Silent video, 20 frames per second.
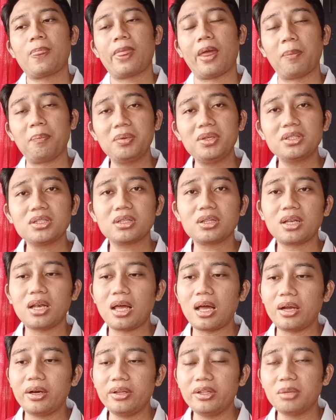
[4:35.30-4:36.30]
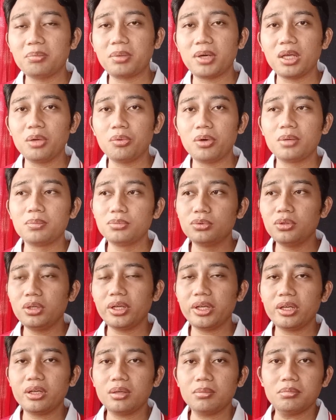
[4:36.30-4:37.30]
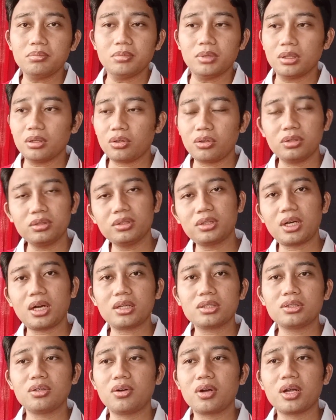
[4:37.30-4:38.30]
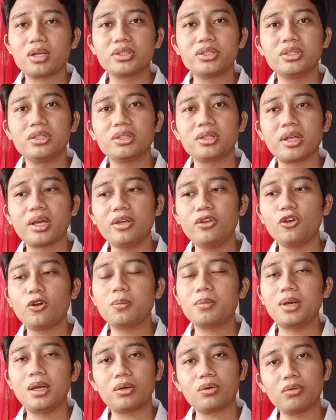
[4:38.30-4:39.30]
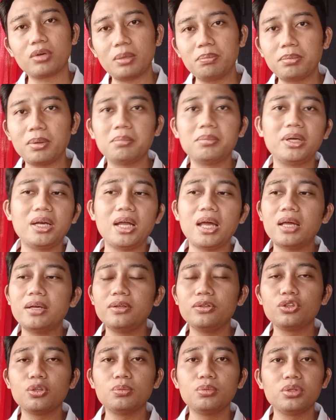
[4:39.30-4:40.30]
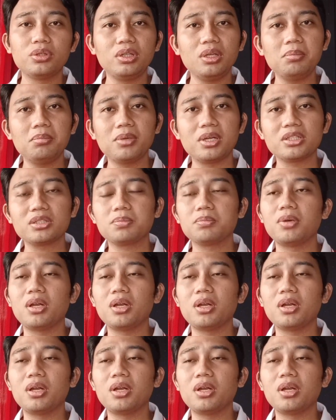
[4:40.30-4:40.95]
Tapi setelah adanya Pak Iwan Bule mengkontrak seorang Shin Taeyong melakukan pembenahan di tubuh timnas,